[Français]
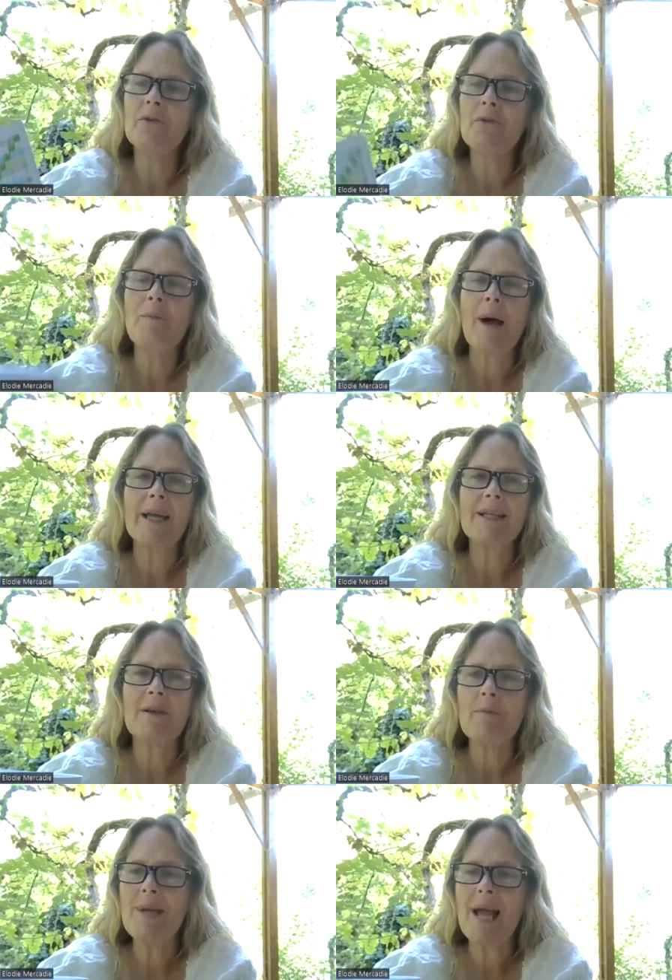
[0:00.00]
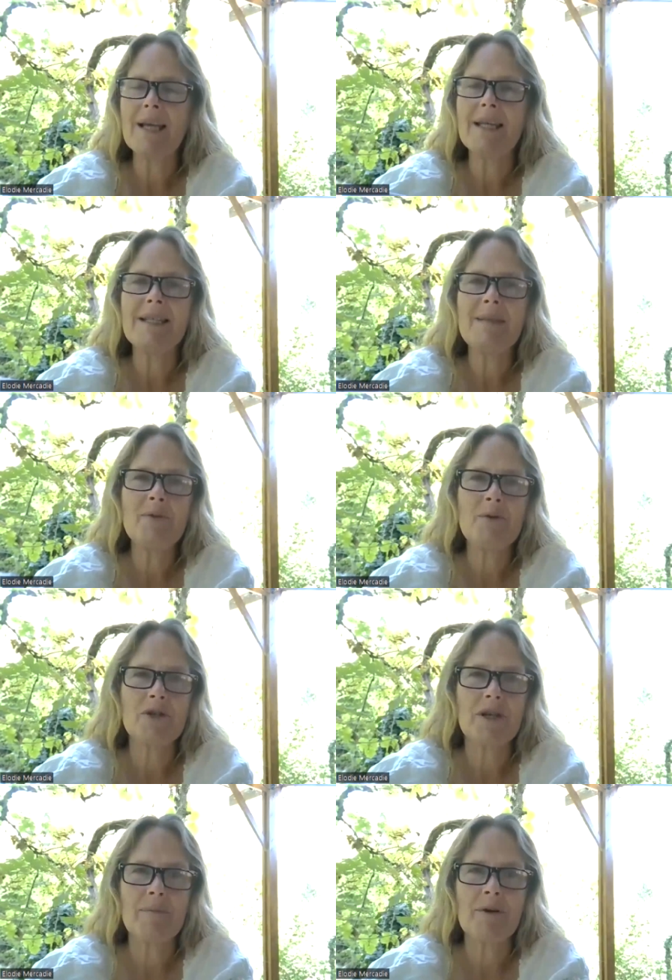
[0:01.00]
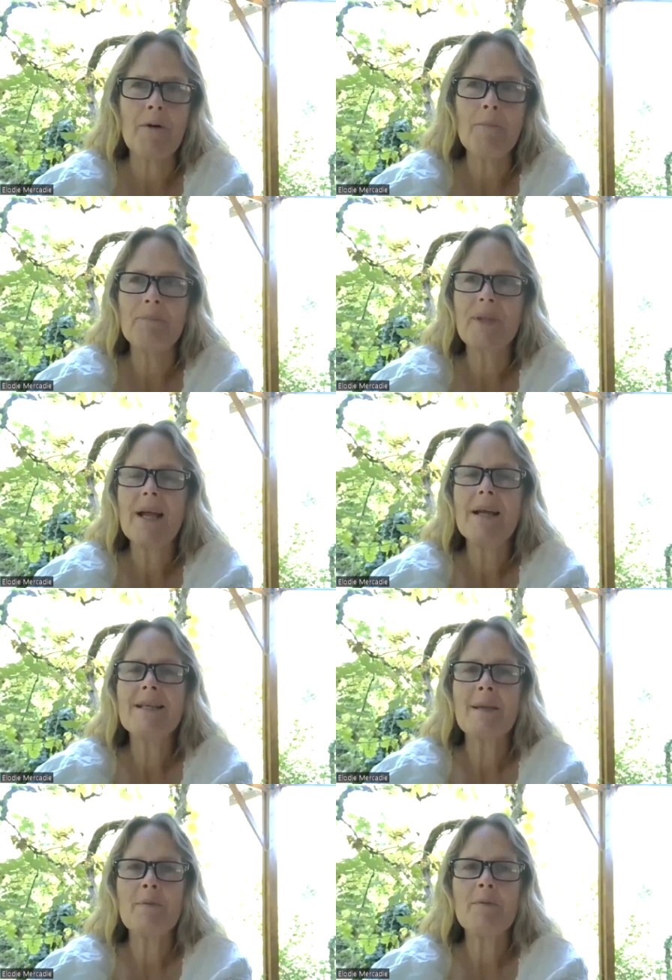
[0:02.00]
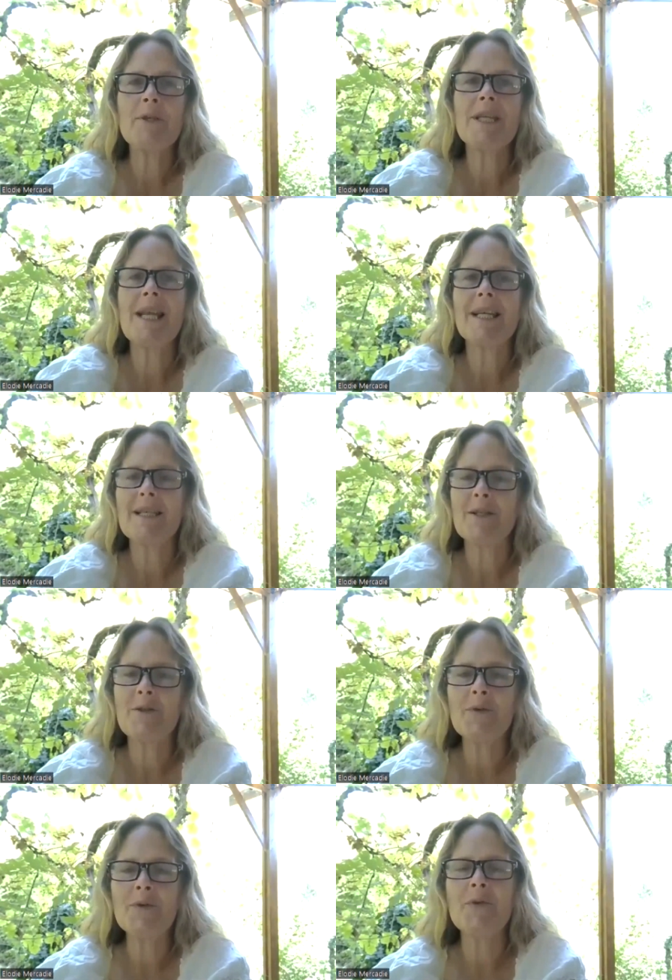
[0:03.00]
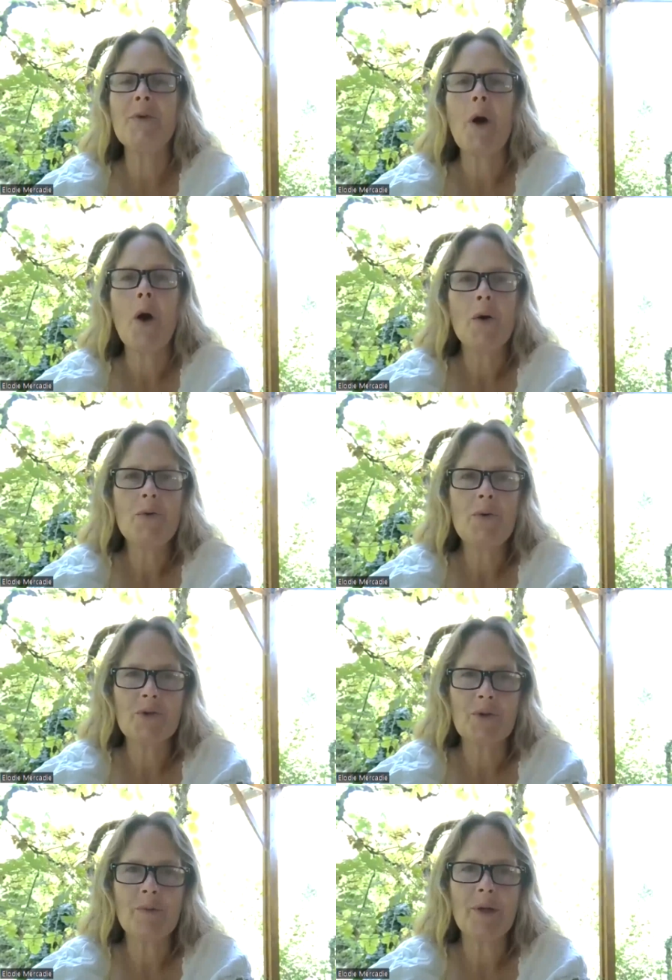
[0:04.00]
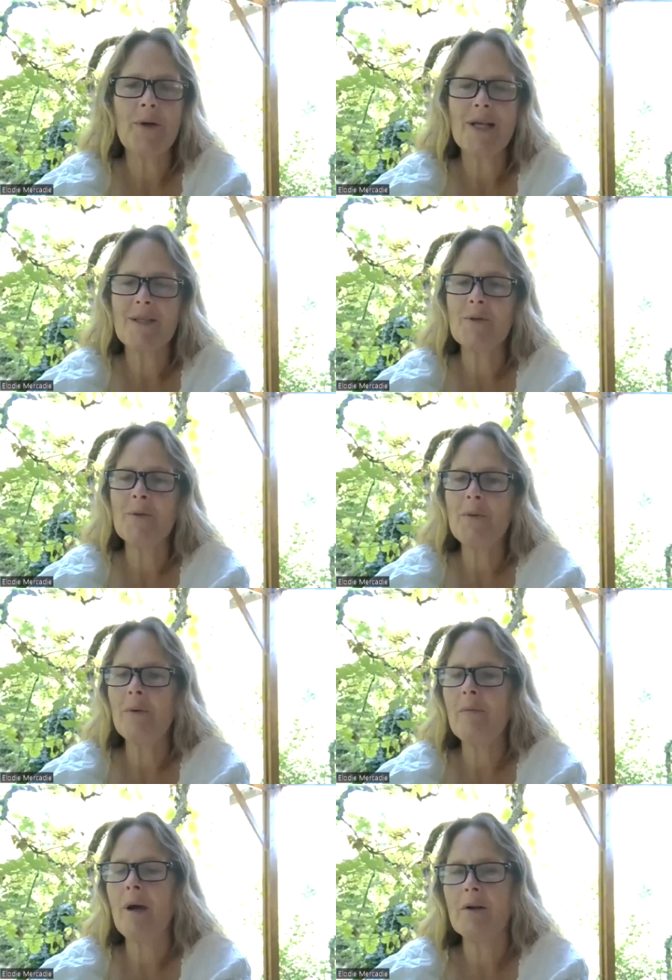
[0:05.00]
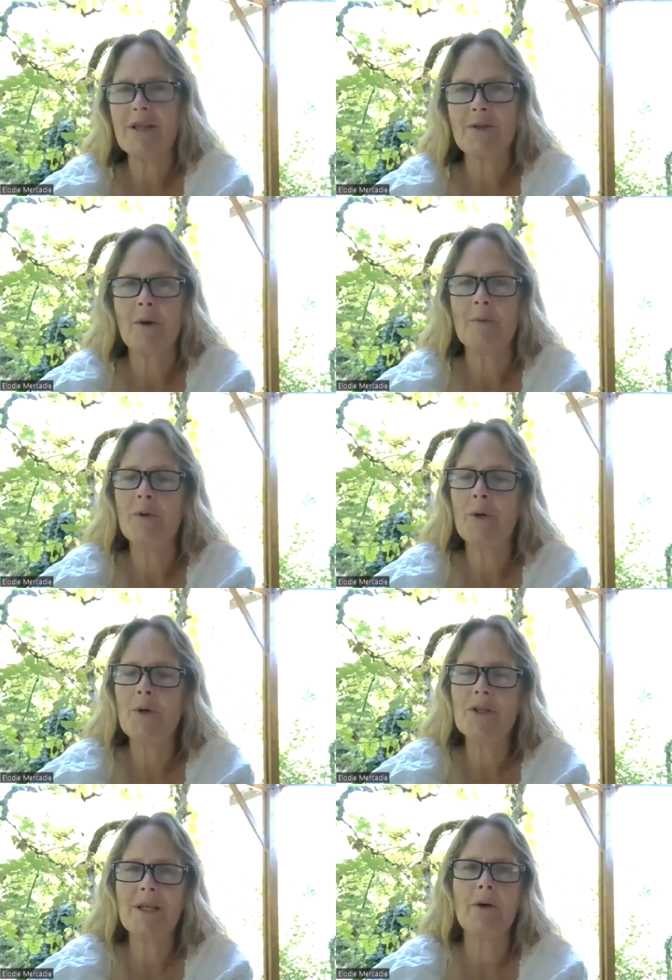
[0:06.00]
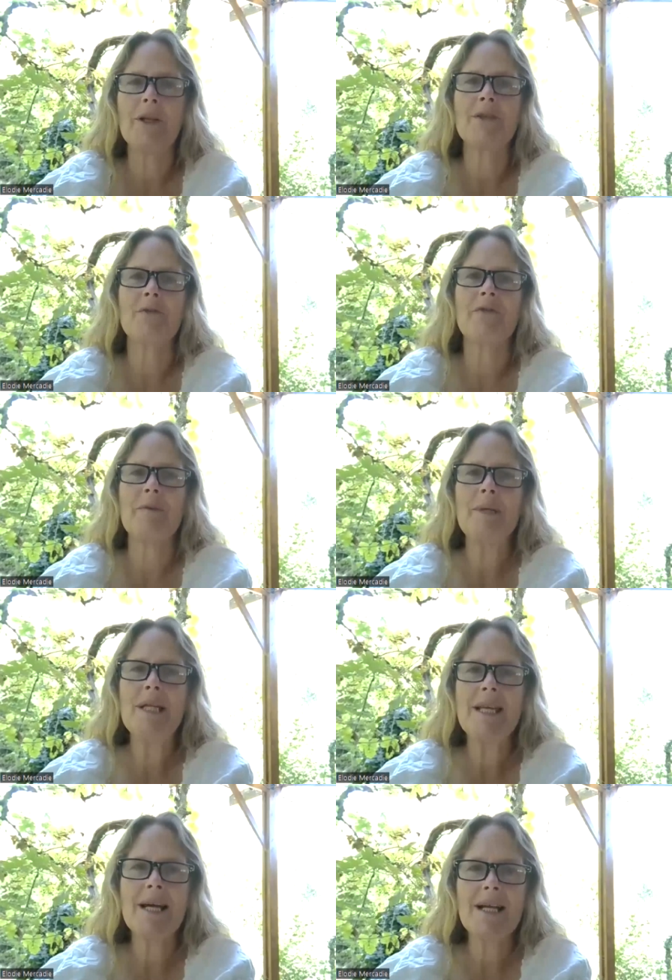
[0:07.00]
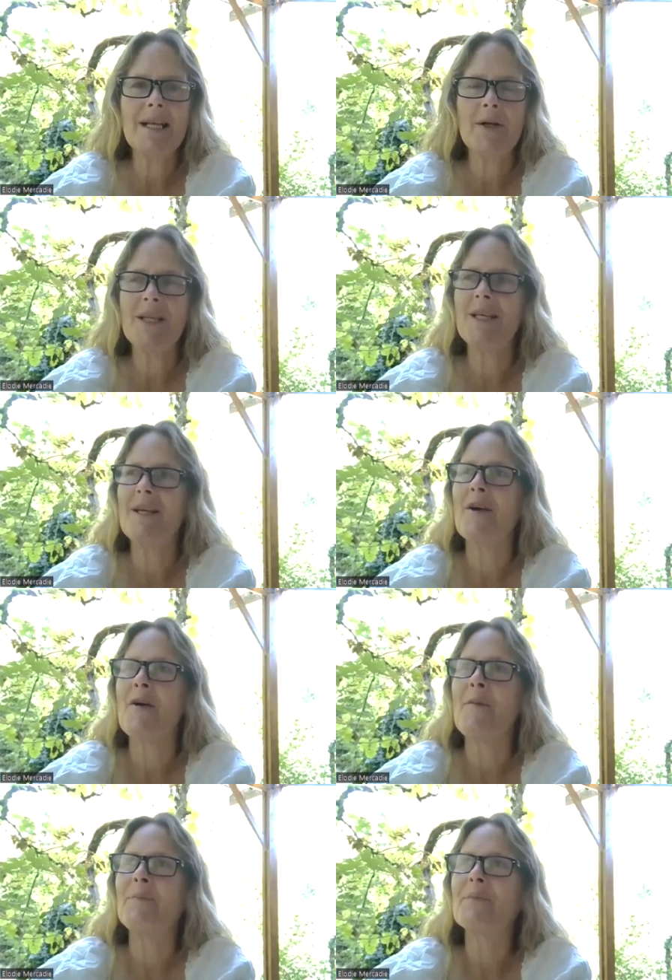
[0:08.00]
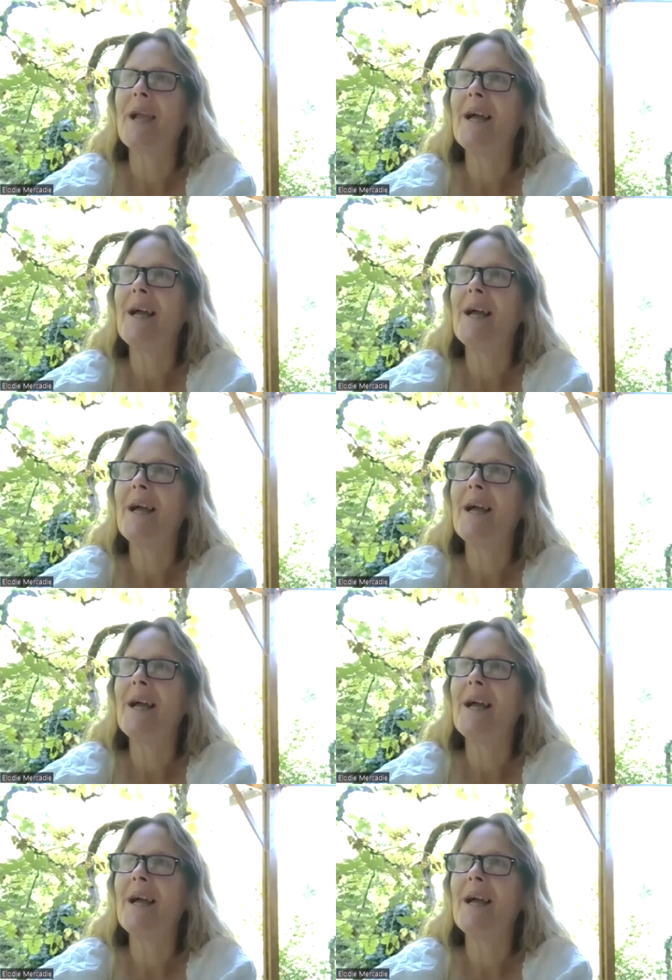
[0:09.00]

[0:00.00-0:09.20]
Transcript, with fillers: Donc, par exemple, l'archétype du chien blanc, ça peut poser la question de où en sont mes relations, ma relation amoureuse, les relations familiales, les, euh,